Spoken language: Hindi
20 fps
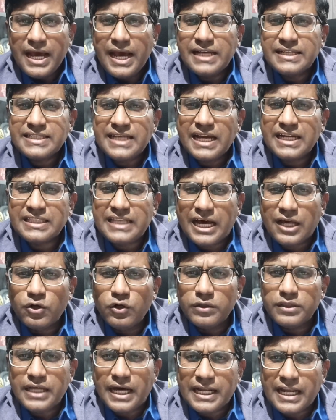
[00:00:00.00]
एस आर
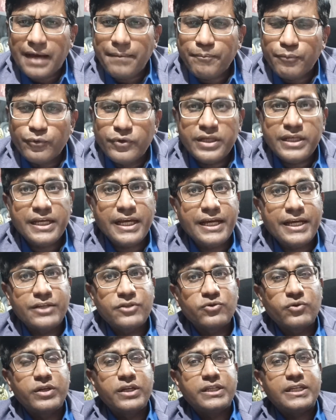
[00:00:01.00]
दारो दारापुरी हैं
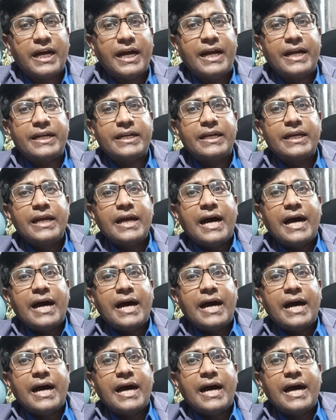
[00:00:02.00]
जो रिटायर्ड